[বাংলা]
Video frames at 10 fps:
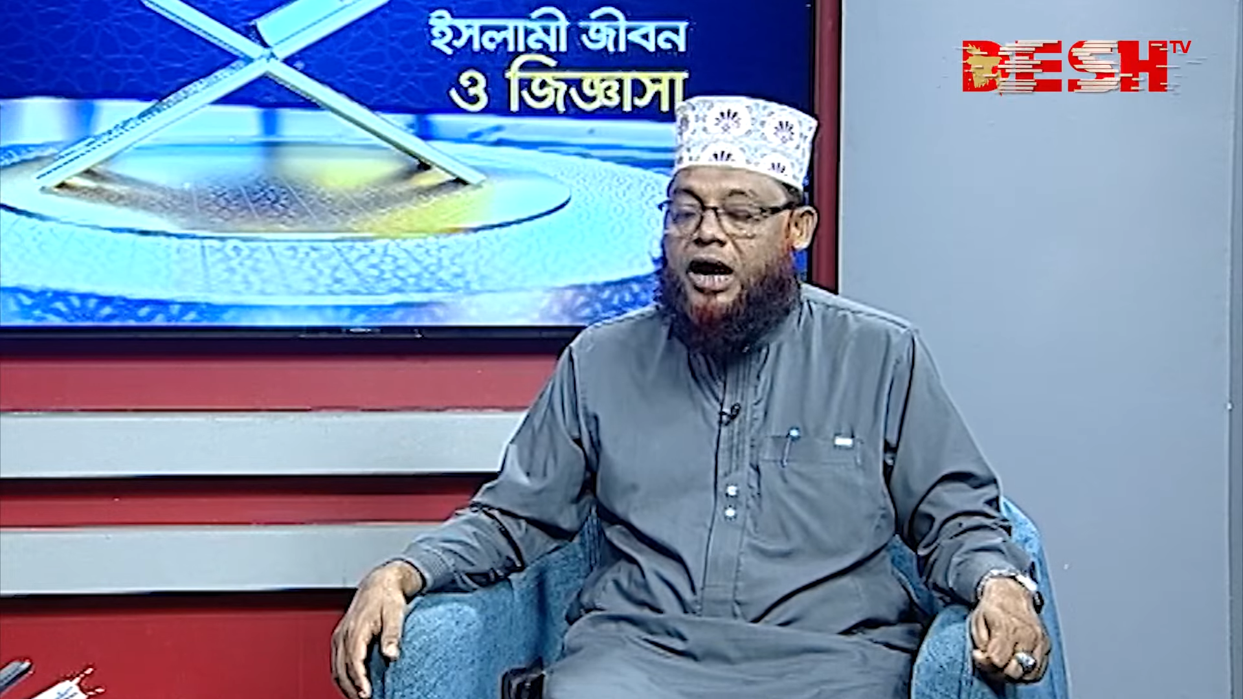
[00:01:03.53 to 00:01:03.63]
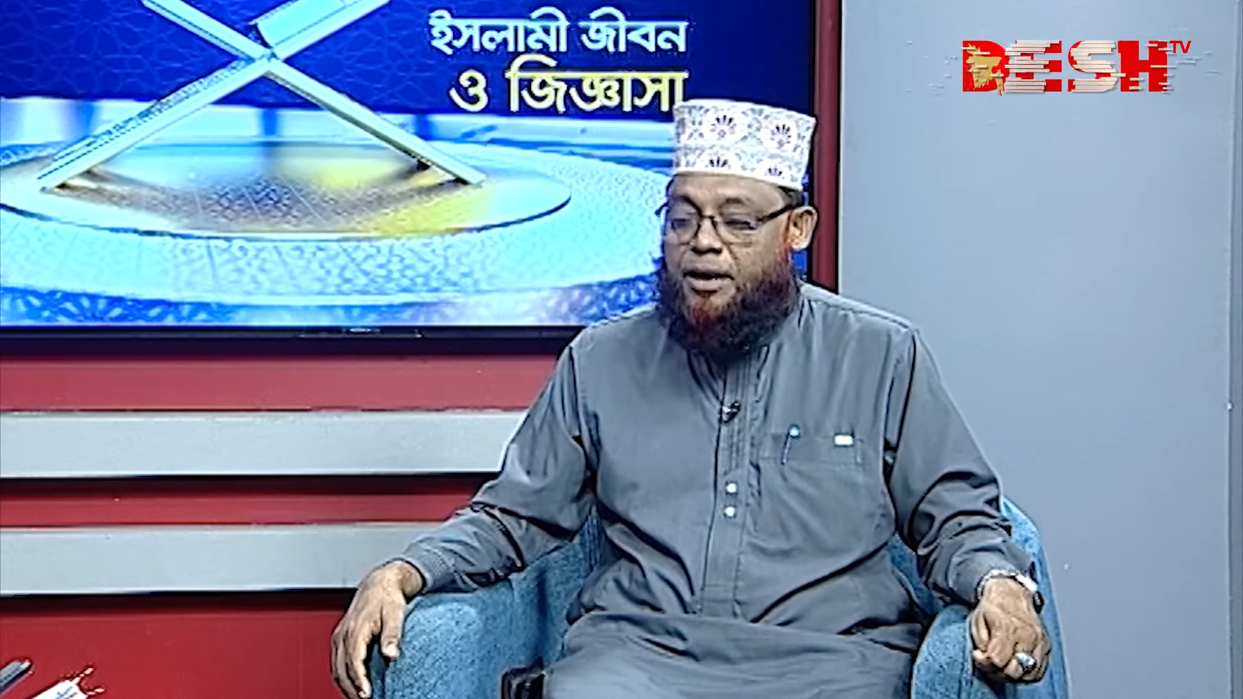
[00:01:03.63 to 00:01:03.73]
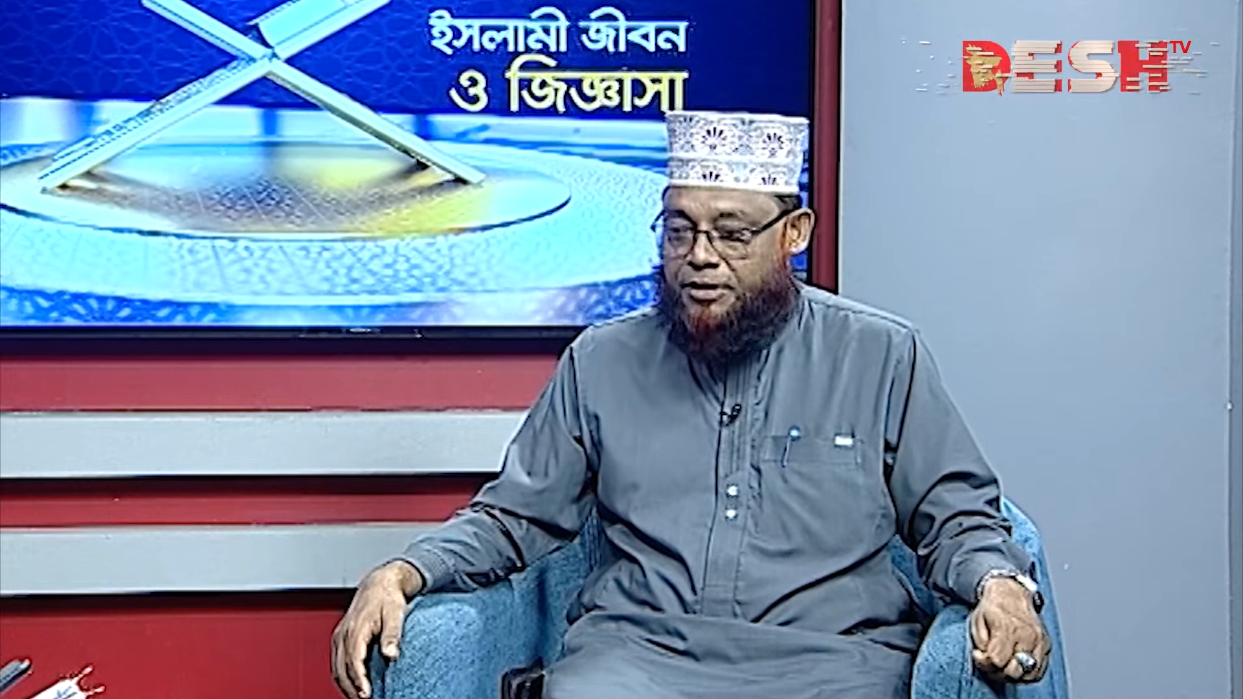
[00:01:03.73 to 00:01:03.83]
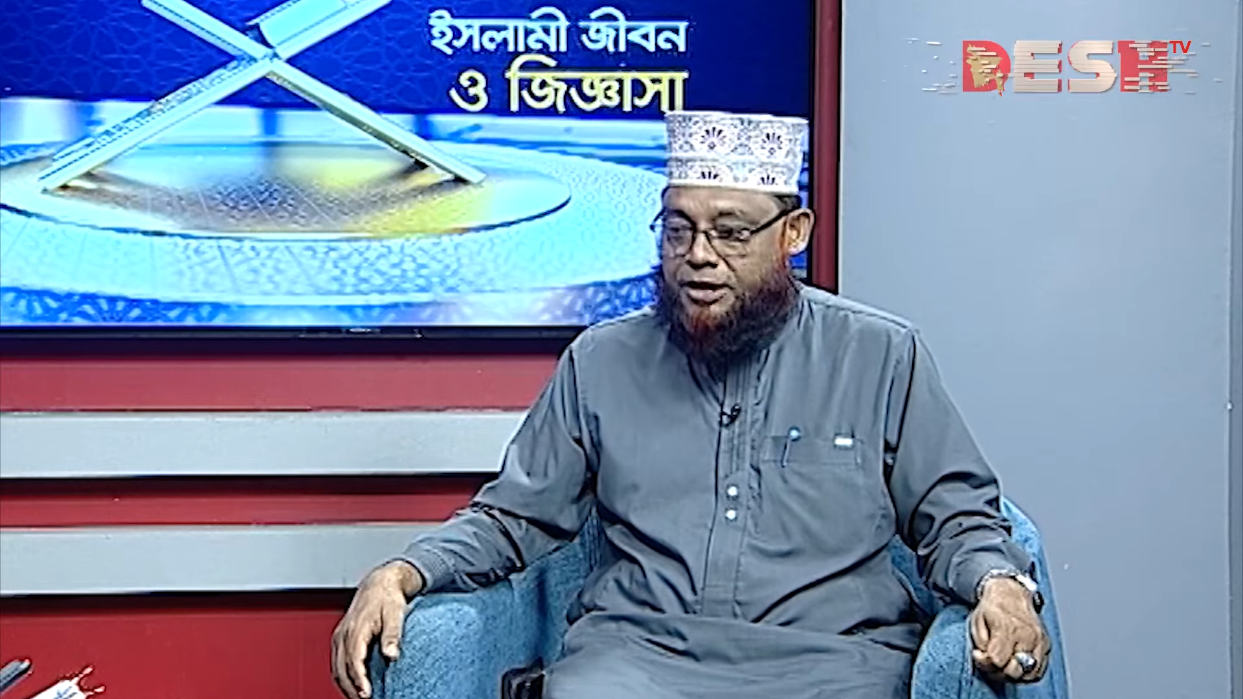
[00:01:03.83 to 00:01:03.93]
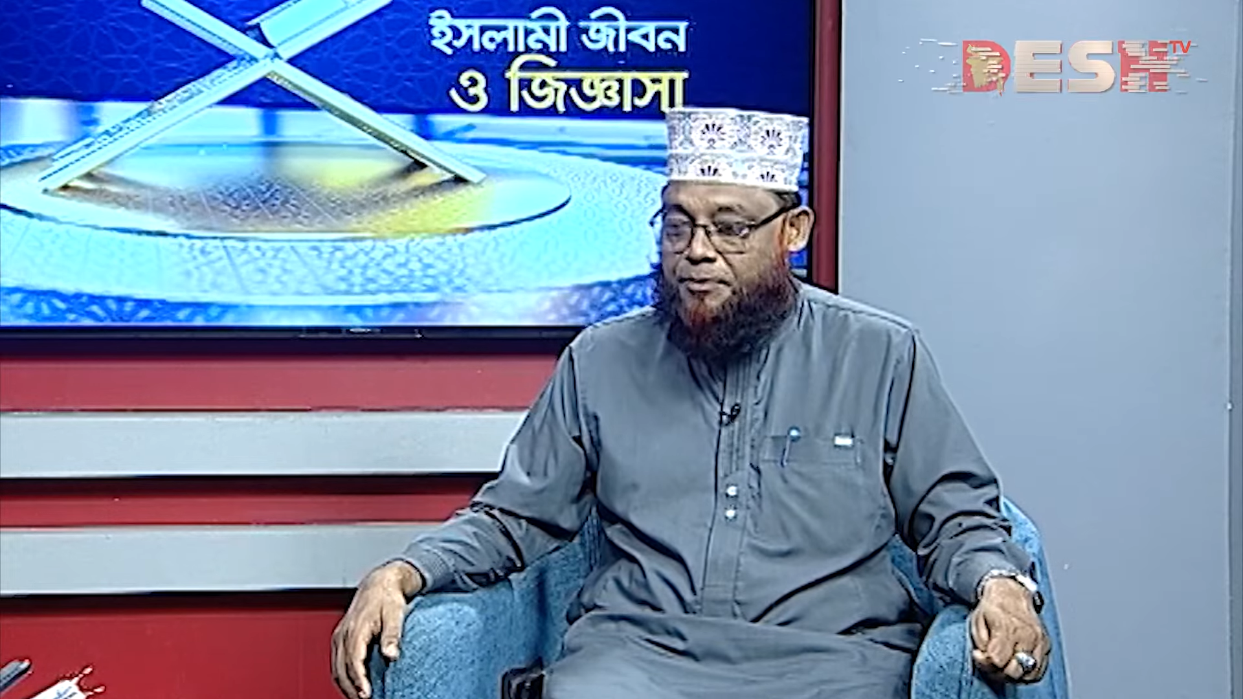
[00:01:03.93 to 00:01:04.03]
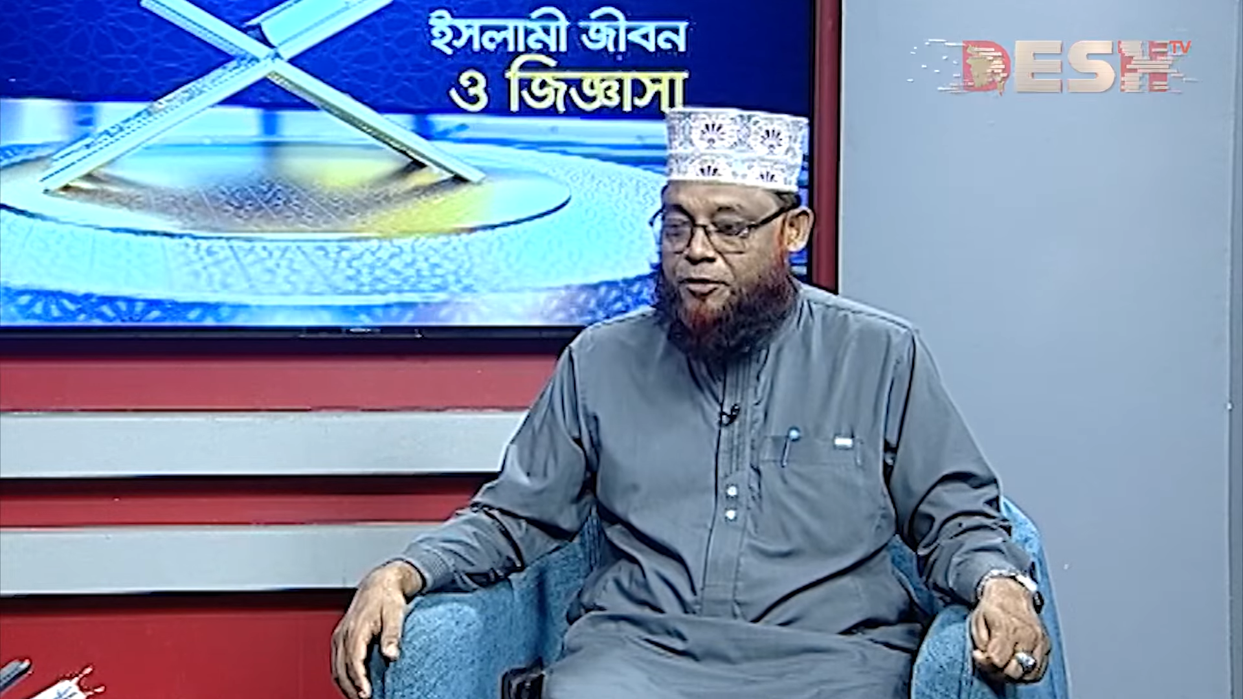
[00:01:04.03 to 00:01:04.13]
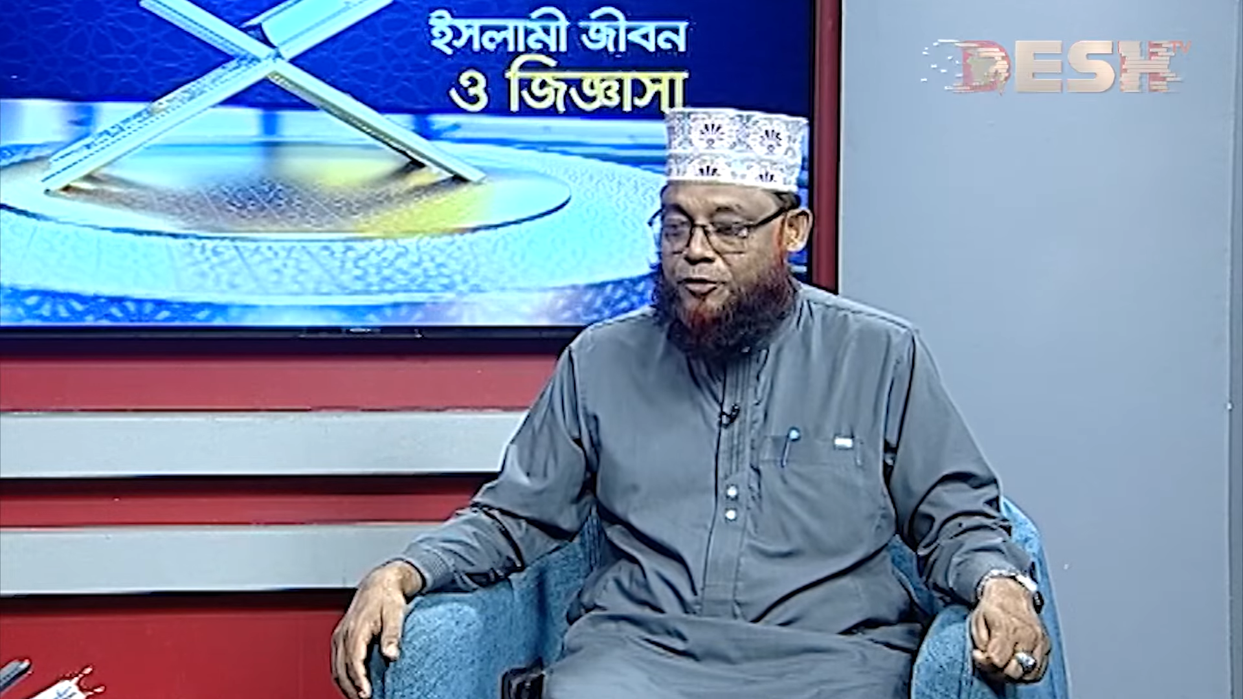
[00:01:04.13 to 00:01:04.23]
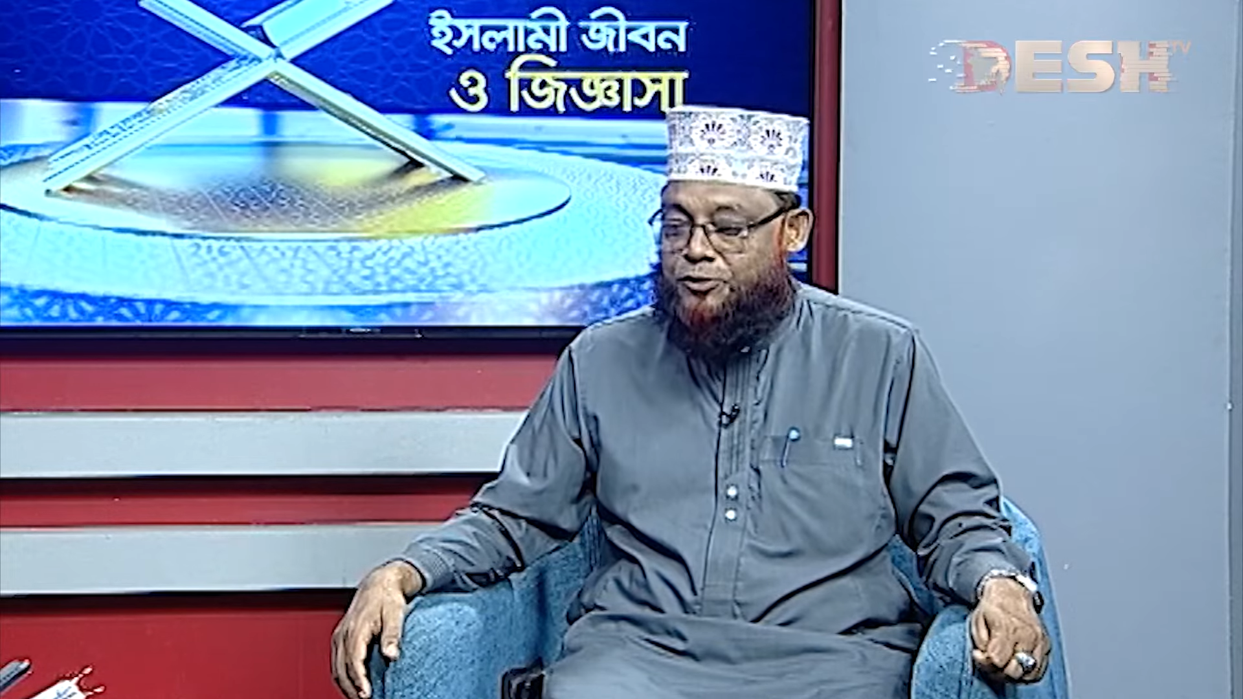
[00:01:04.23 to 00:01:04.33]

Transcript: আমাকে পাওয়ার